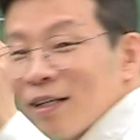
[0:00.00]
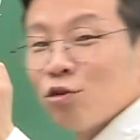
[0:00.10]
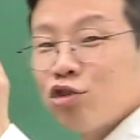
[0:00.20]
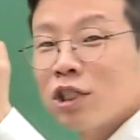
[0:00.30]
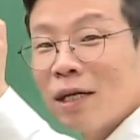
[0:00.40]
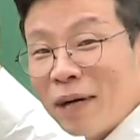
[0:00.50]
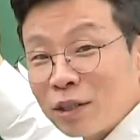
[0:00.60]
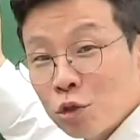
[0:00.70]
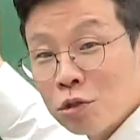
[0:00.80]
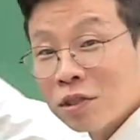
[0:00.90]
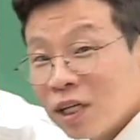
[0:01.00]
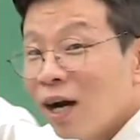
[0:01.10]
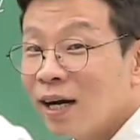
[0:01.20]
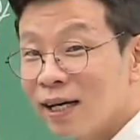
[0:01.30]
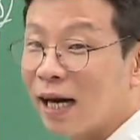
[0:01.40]
그냥 숫자 맞춰서 그냥
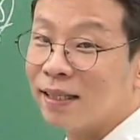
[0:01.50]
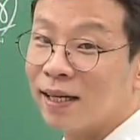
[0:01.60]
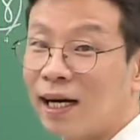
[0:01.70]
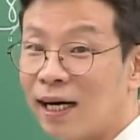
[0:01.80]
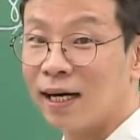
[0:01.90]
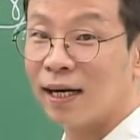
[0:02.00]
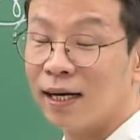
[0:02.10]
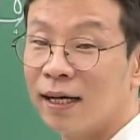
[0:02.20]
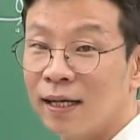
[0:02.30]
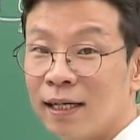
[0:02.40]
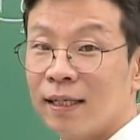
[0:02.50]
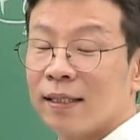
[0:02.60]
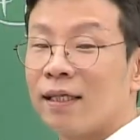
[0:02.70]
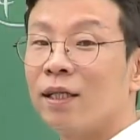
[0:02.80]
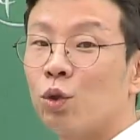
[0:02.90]
한 게 아니라
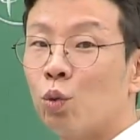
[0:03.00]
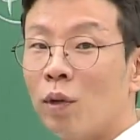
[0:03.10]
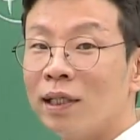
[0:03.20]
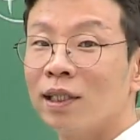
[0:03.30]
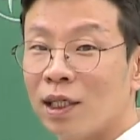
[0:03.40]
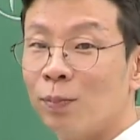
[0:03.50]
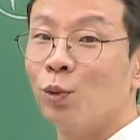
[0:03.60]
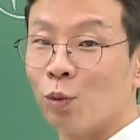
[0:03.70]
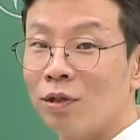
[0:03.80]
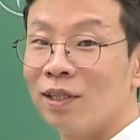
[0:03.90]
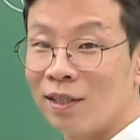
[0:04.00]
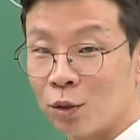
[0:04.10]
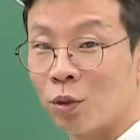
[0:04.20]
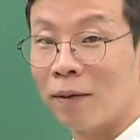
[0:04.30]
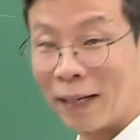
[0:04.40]
이 또한 기본 원리를 통해